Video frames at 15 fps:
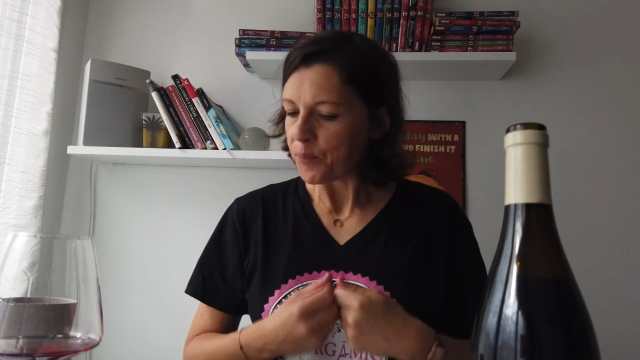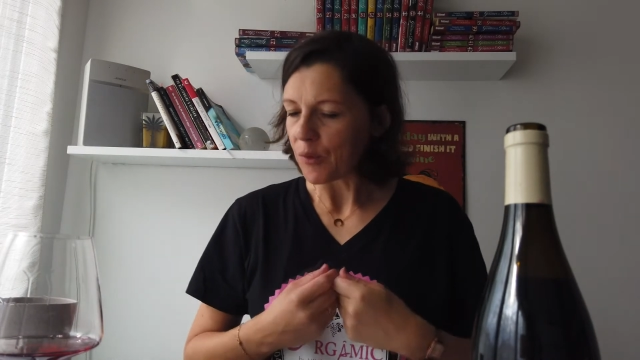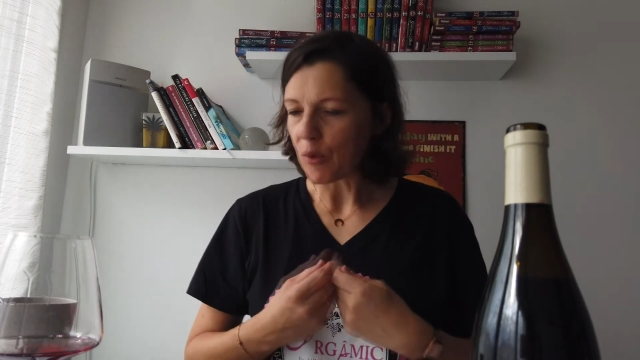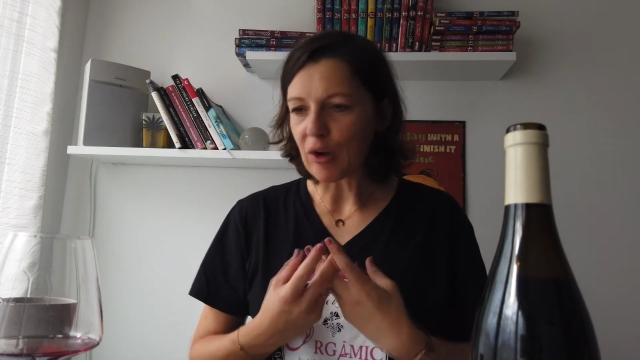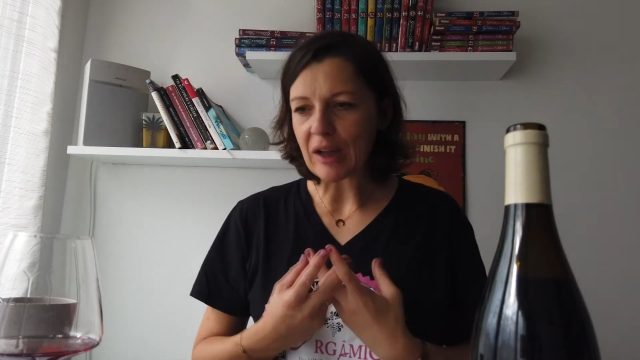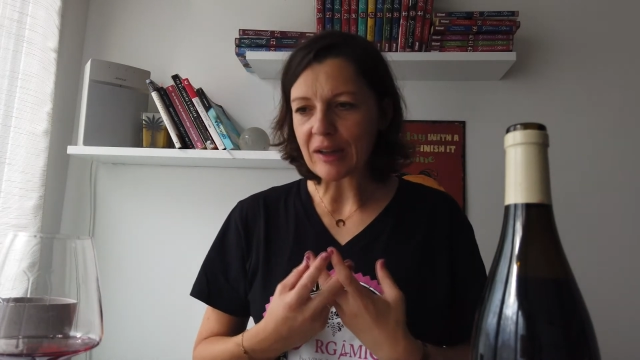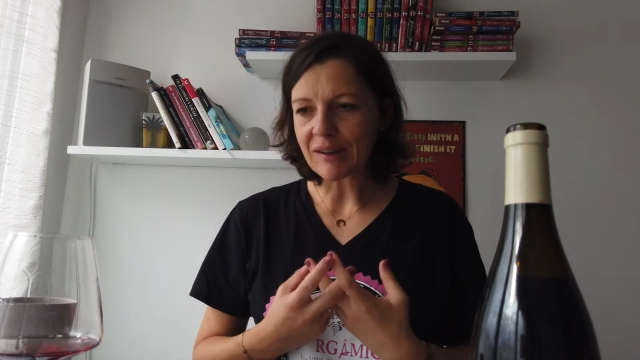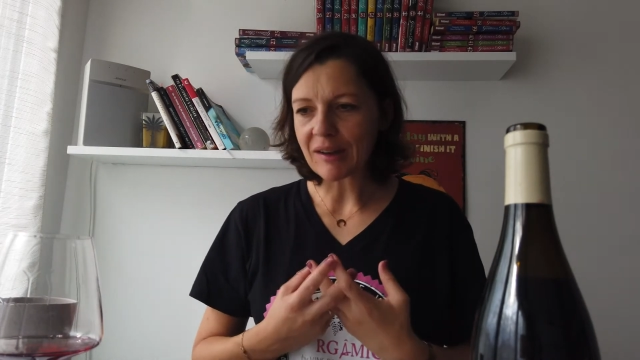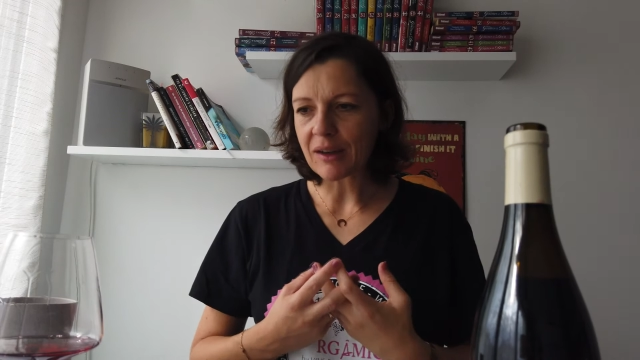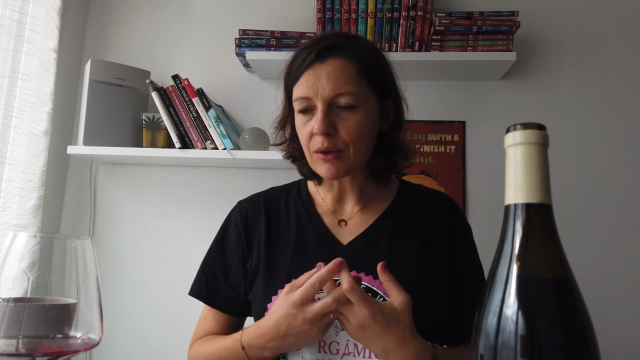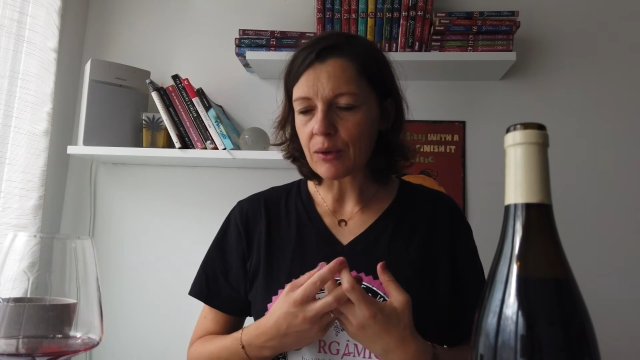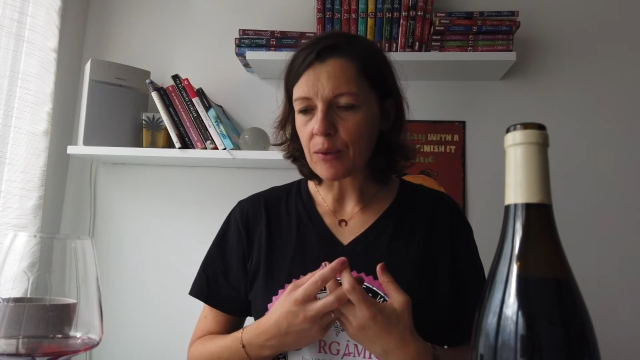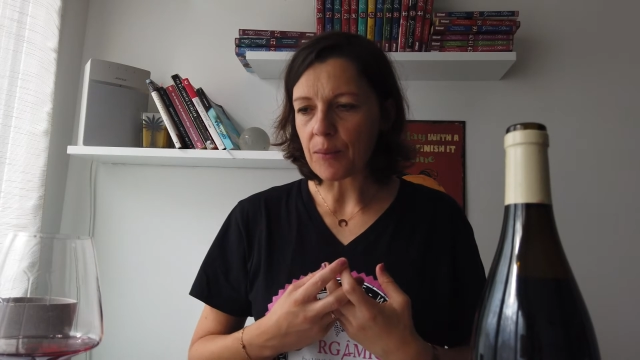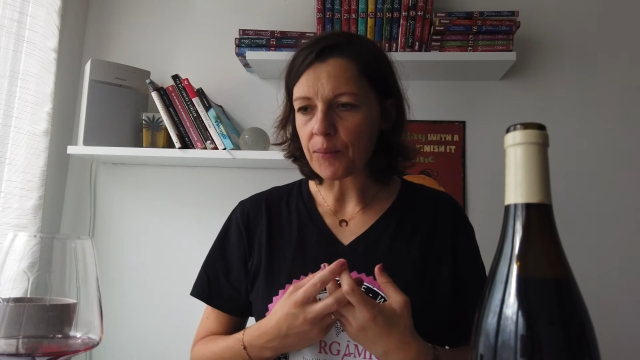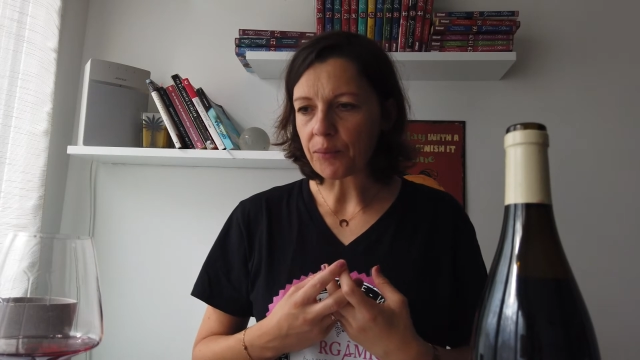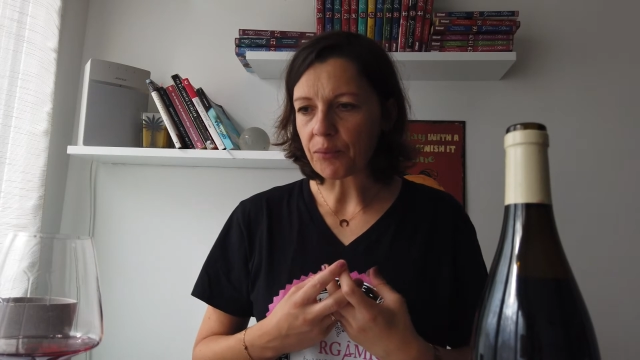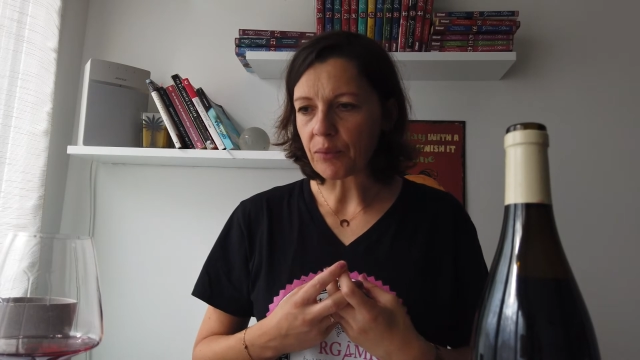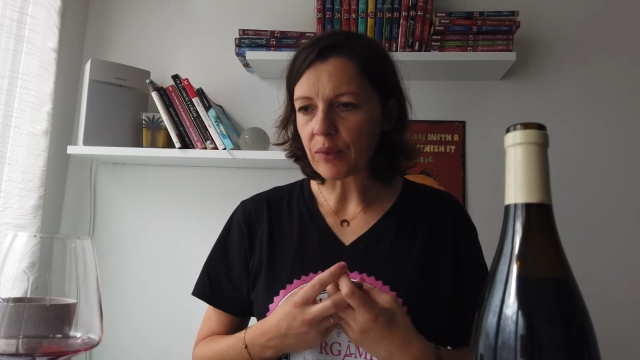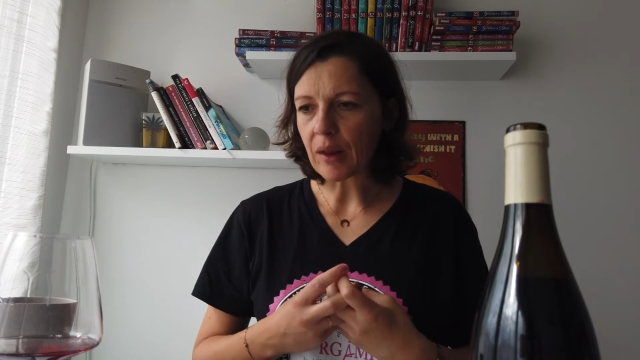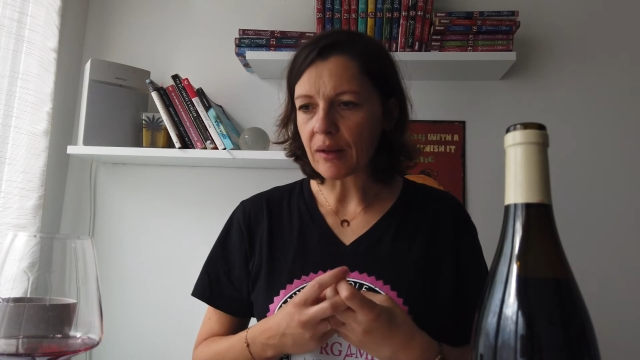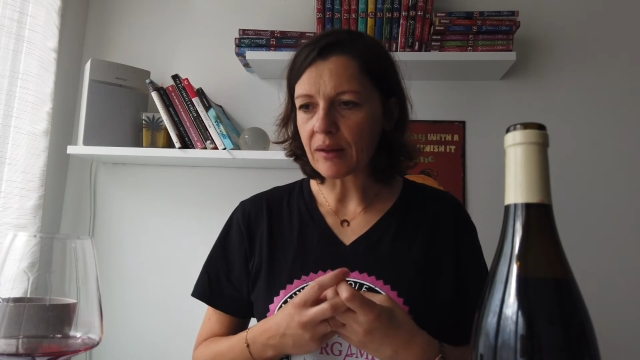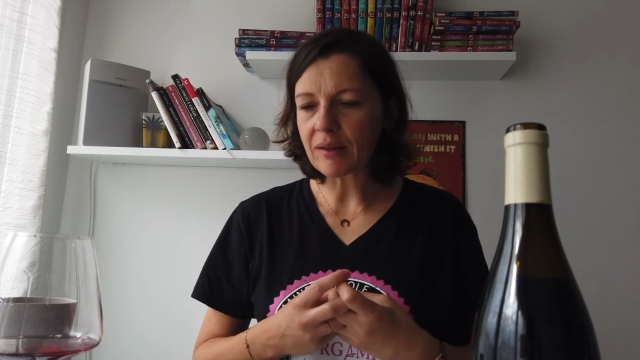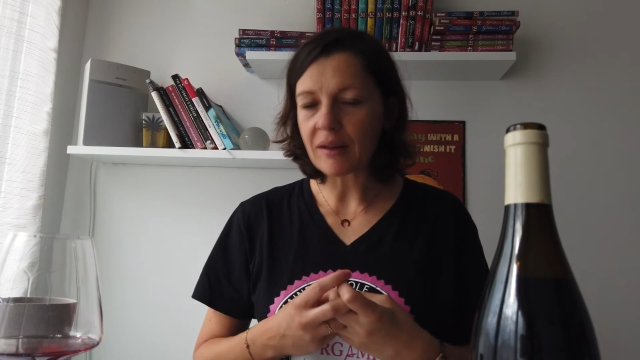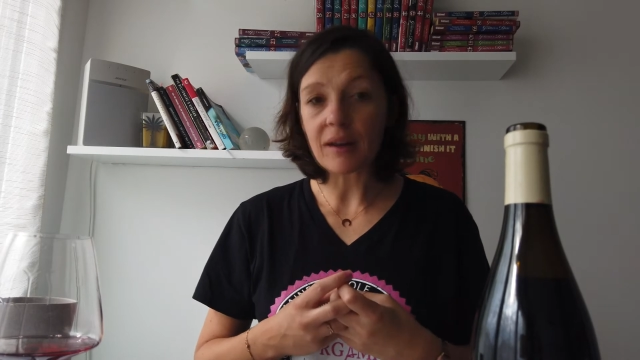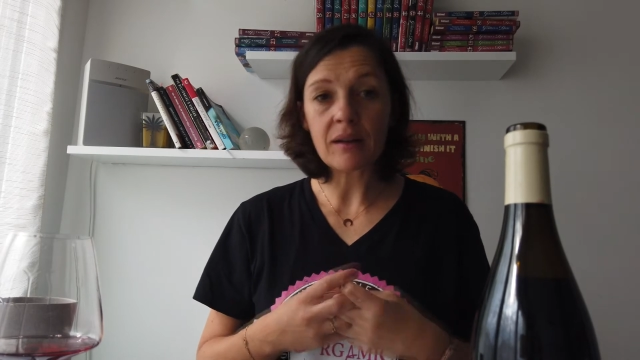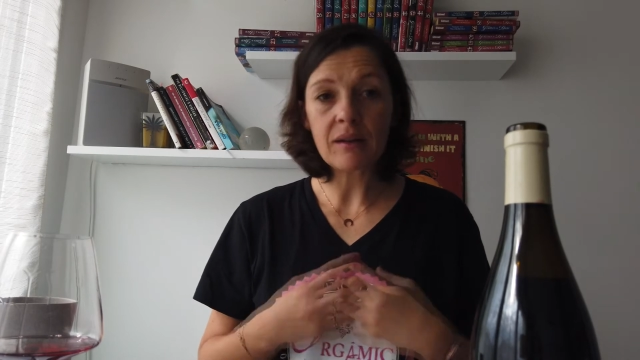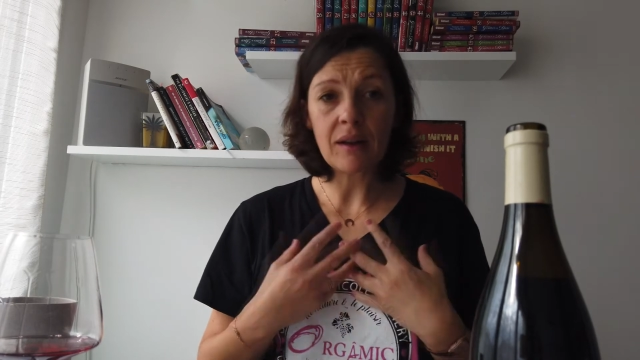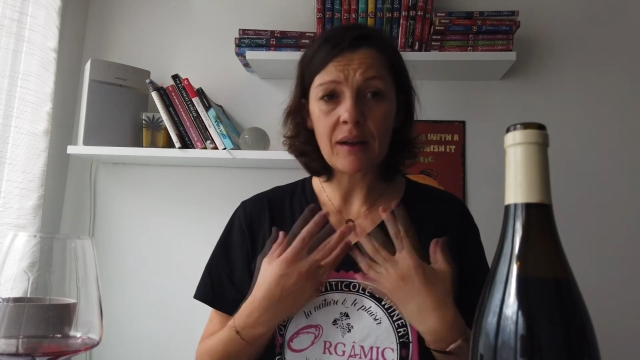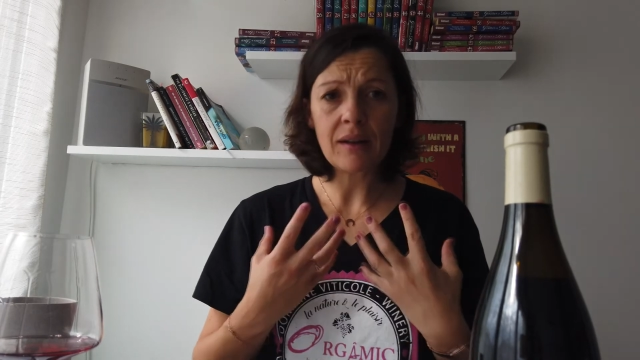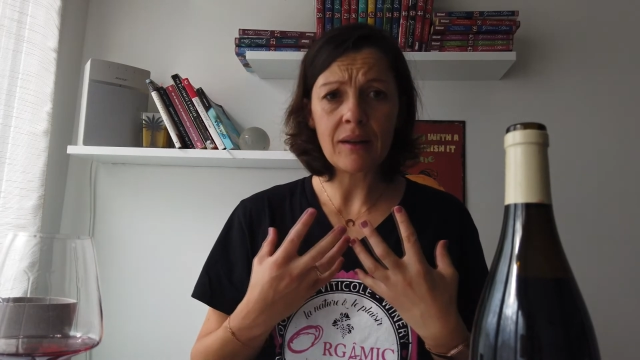voilà, très, euh, très,
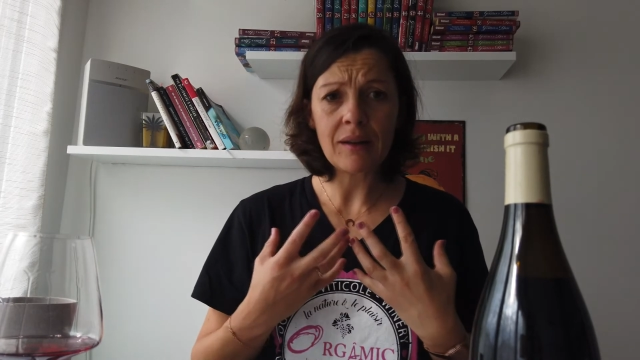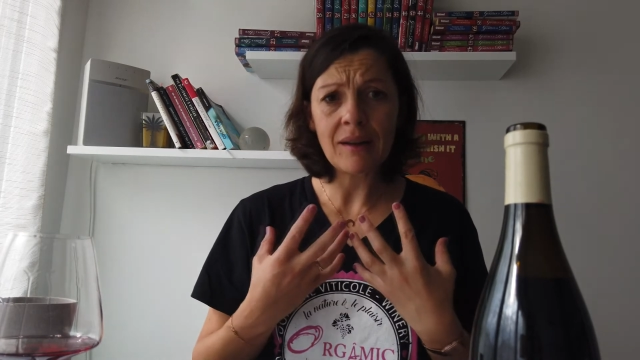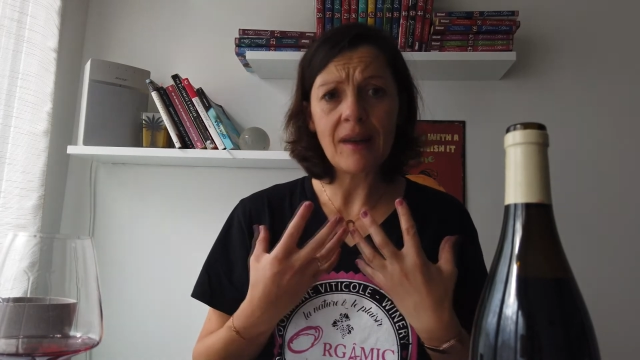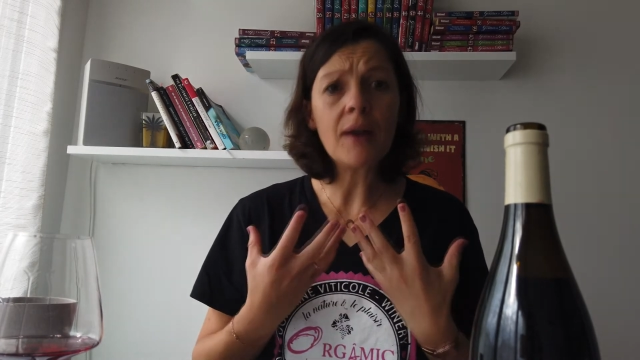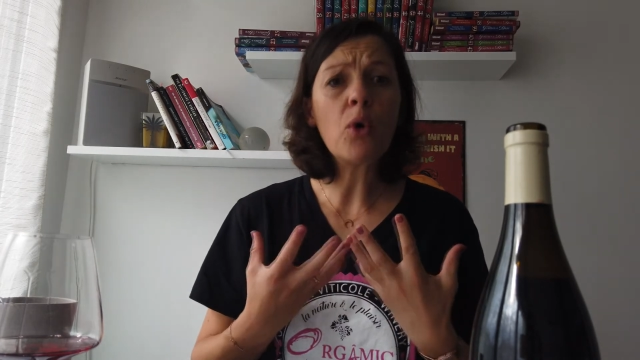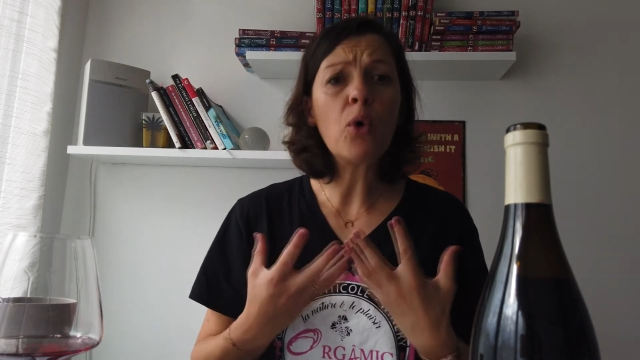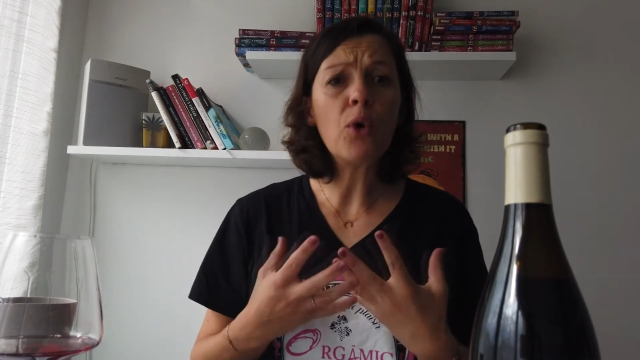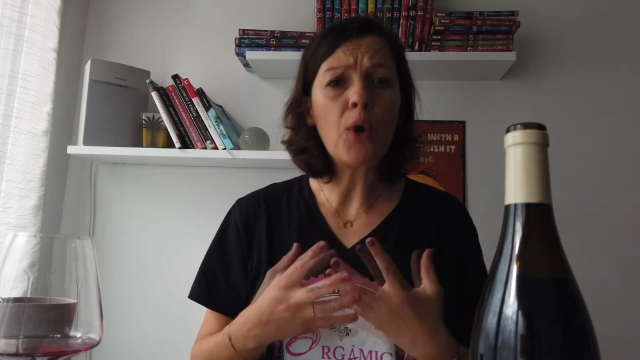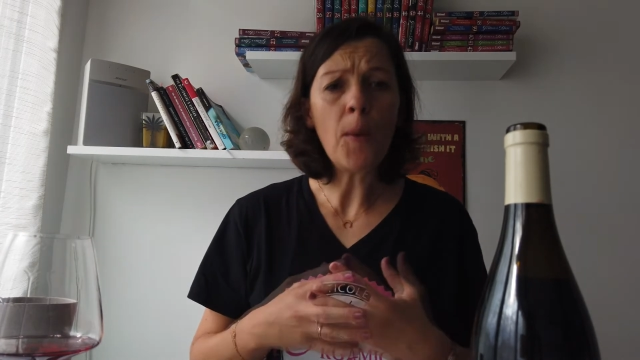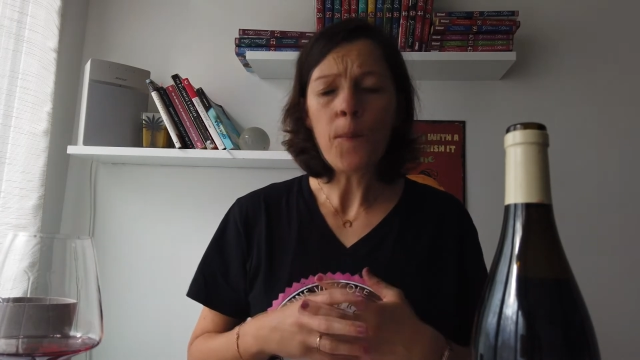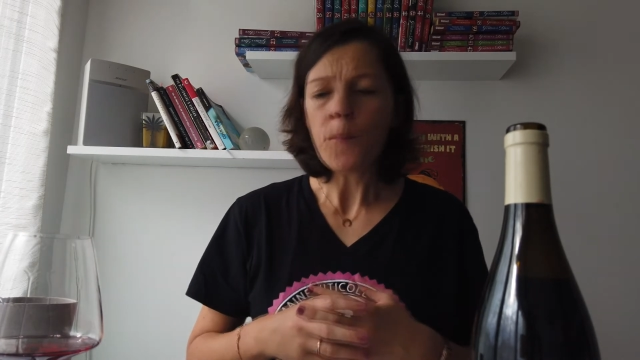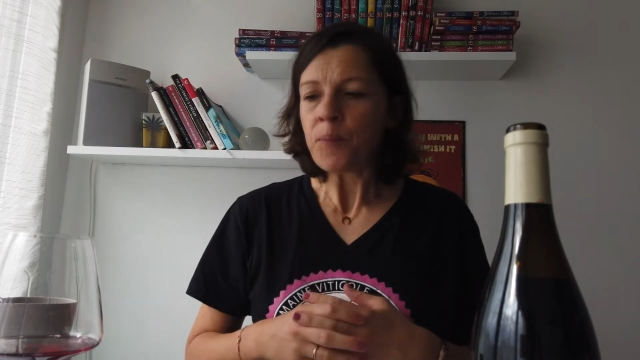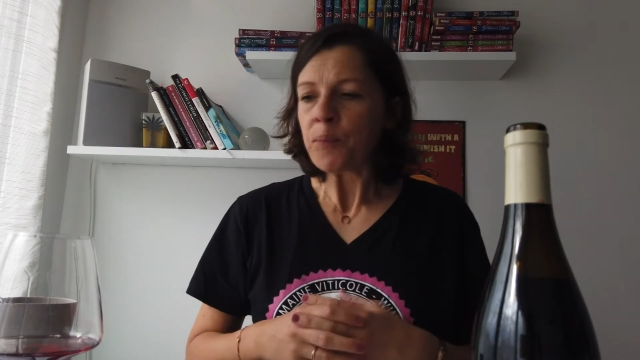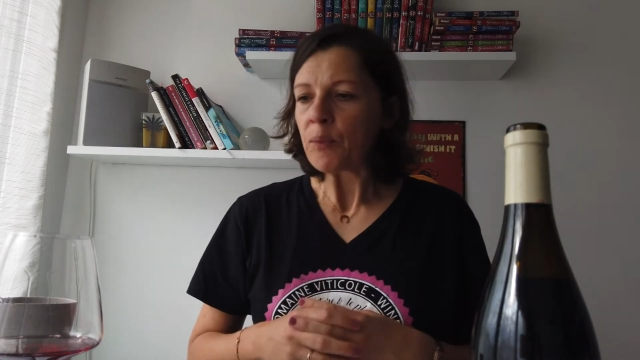très, très, très croquant.